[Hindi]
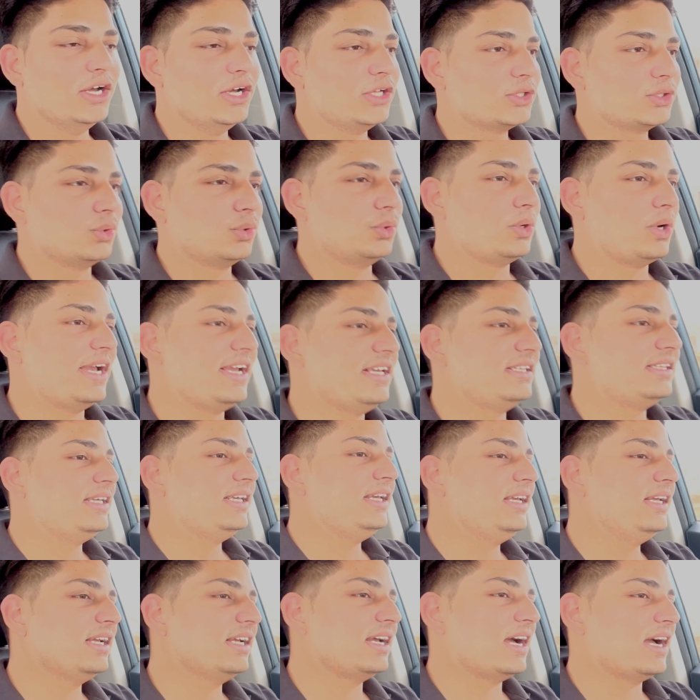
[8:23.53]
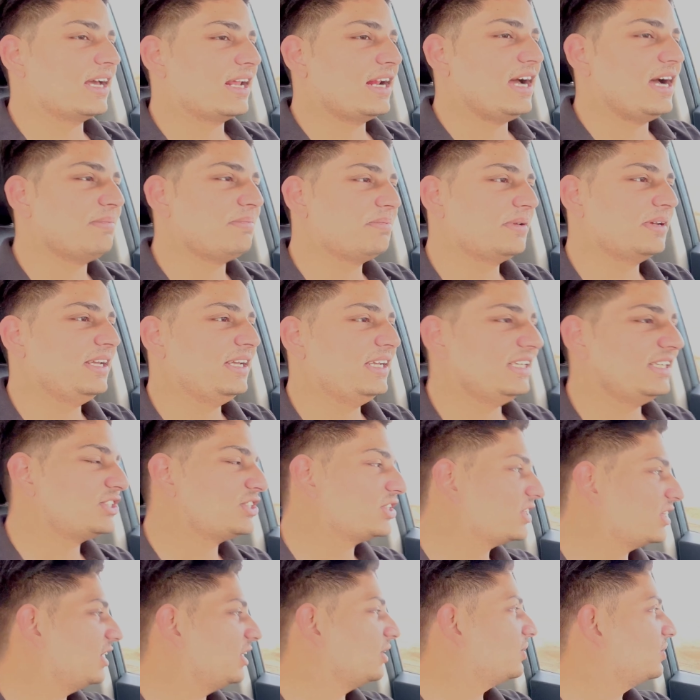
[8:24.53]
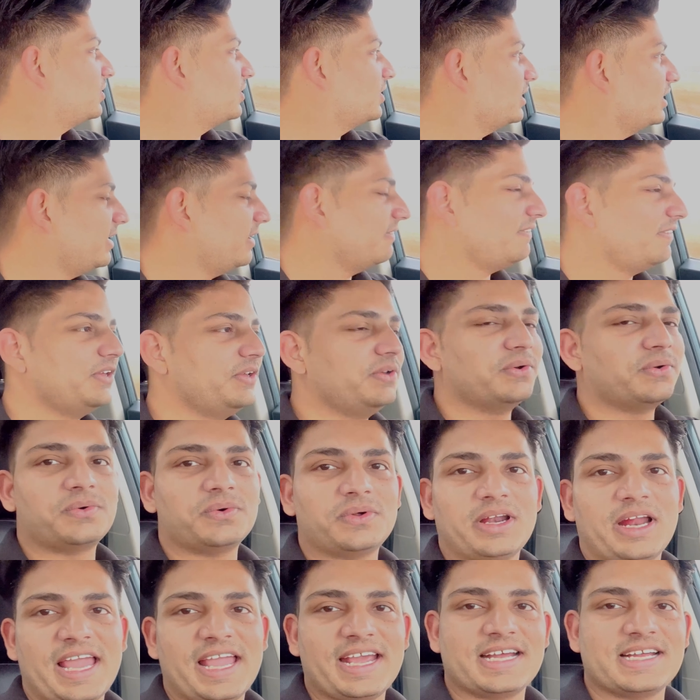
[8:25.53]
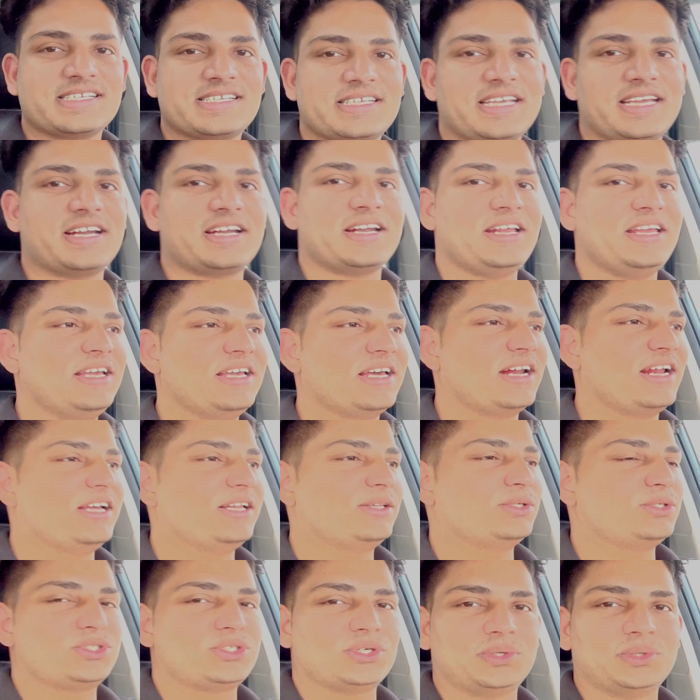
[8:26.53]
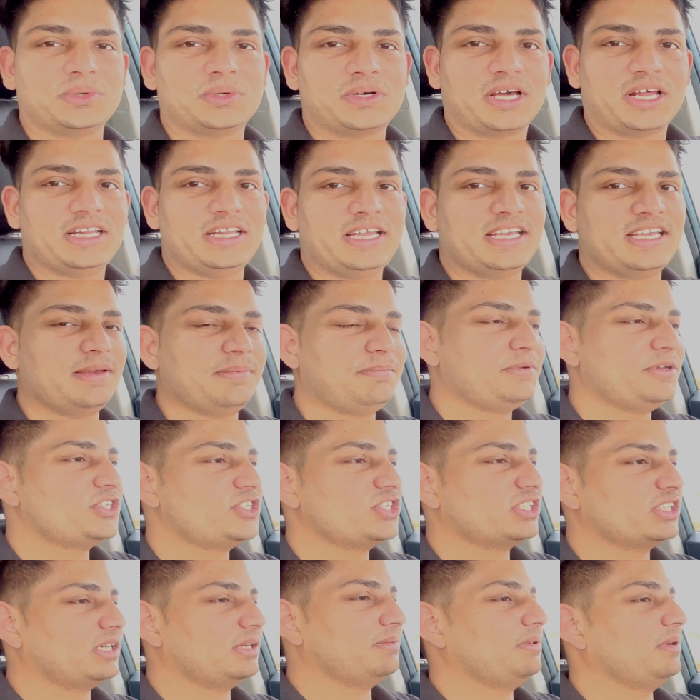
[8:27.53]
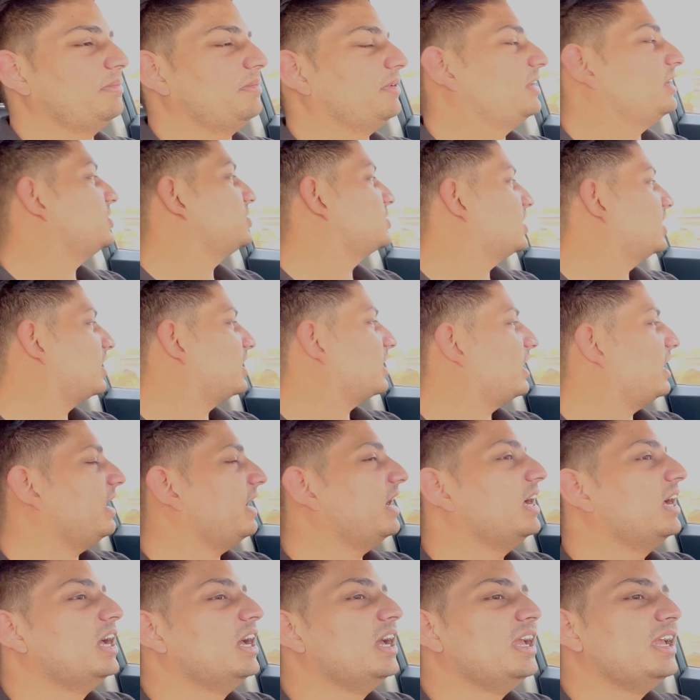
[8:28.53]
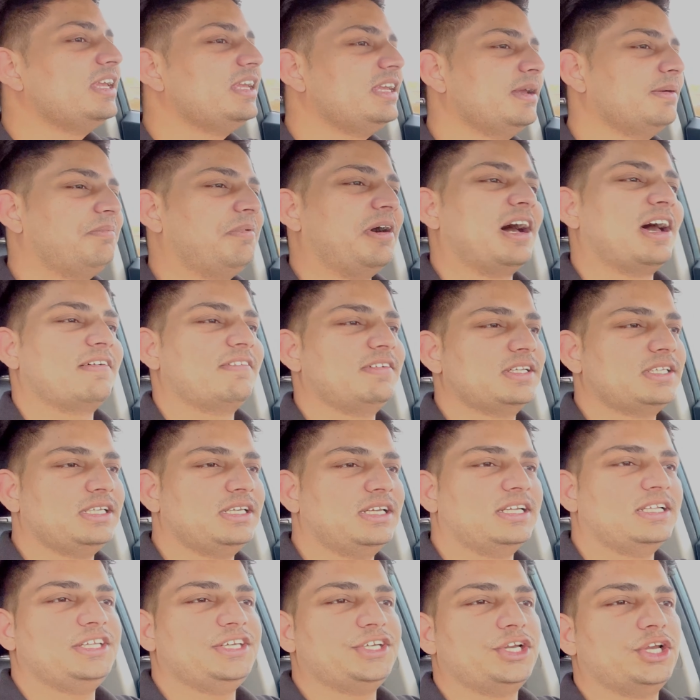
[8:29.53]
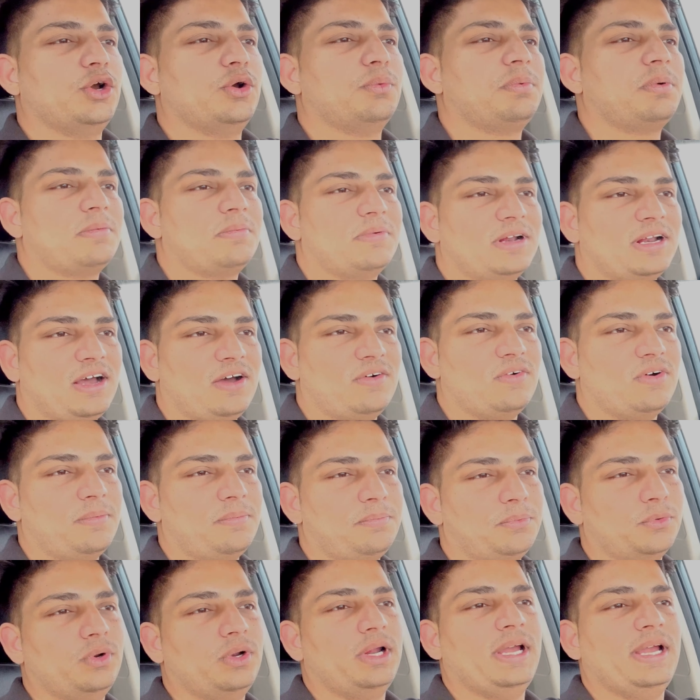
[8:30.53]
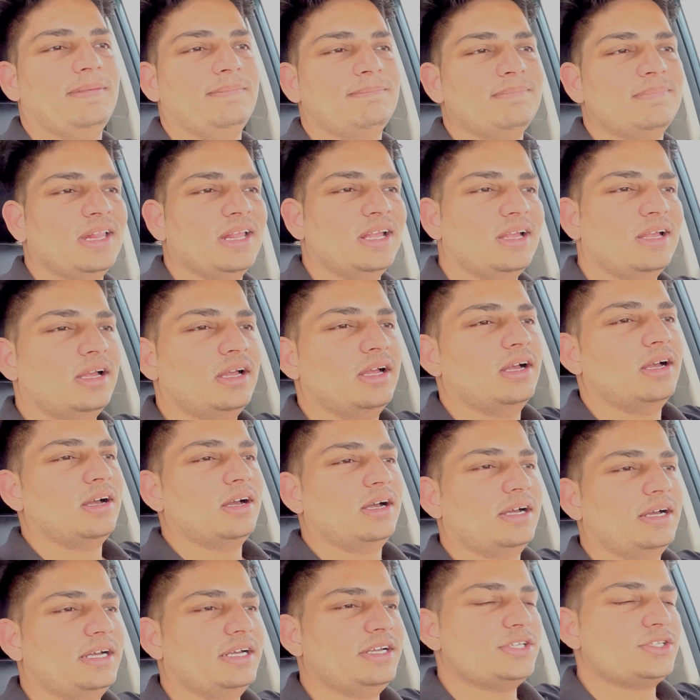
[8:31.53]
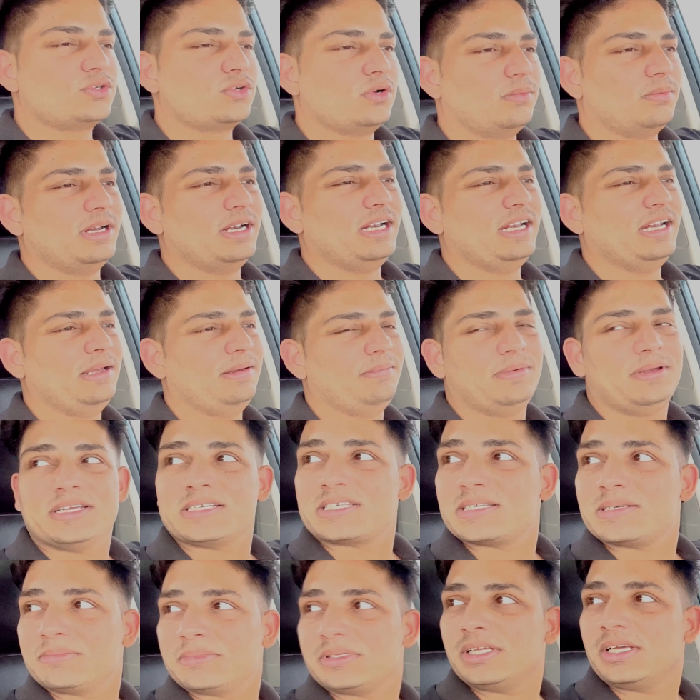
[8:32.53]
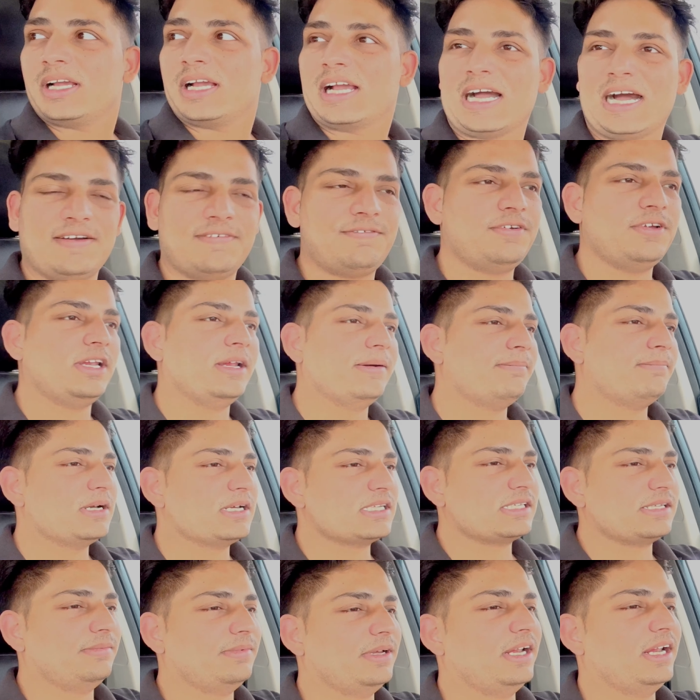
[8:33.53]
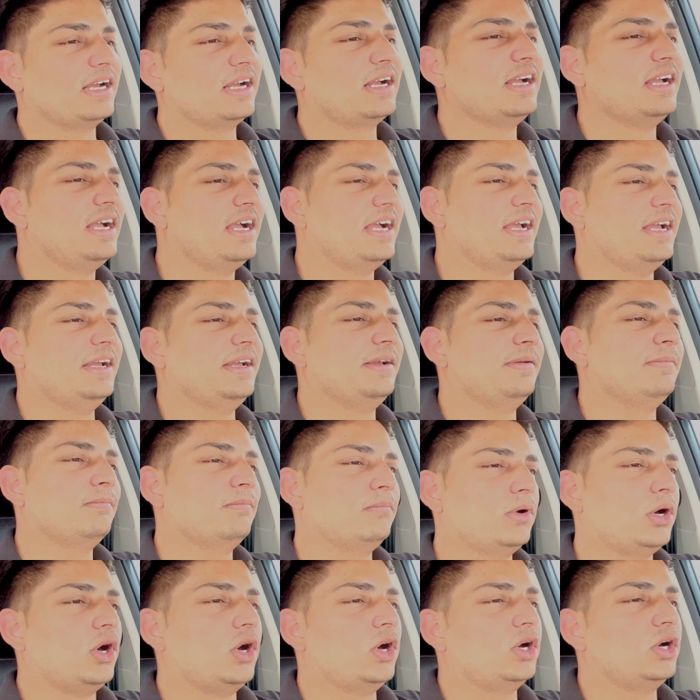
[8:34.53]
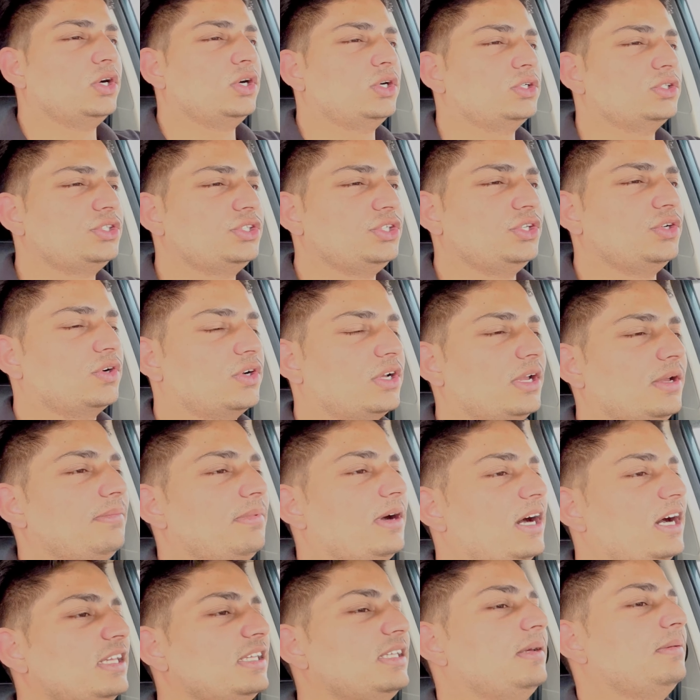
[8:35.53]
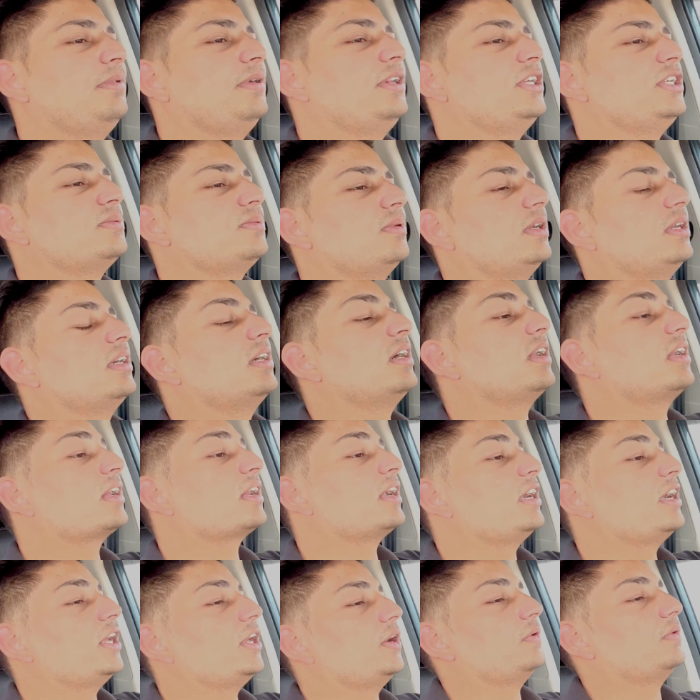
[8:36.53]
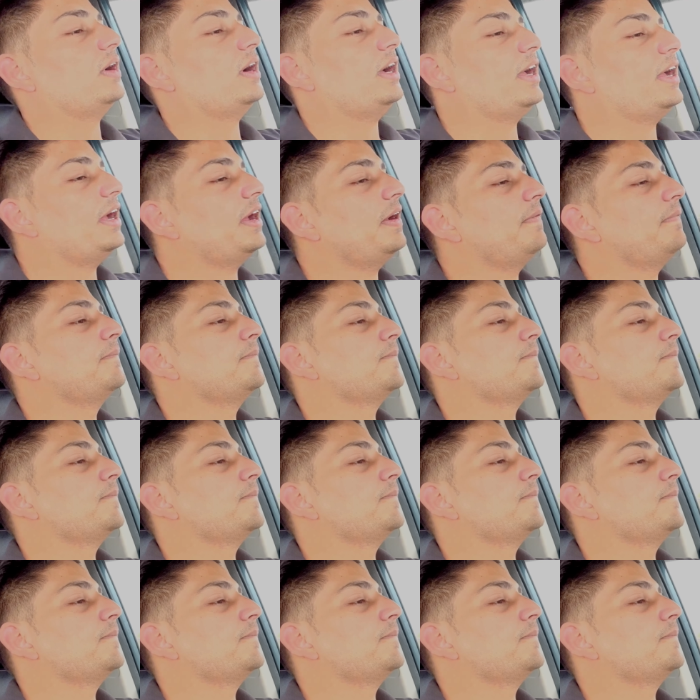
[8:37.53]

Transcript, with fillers: तो आई थिंक अगर आपने चैनल की वीडियो को लाइक एंड शेयर नहीं कराया तो जरूर करें देखिए पीछे की तरफ ये ब्रिज चल रहा है ये पार्वती नदी के ऊपर बना हुआ पुल है इसको बनने में समथिंग काफ़ी लंबा समय लग गया है बहुत दिनों के बाद ये ब्रिज बनकर रेडी हुआ है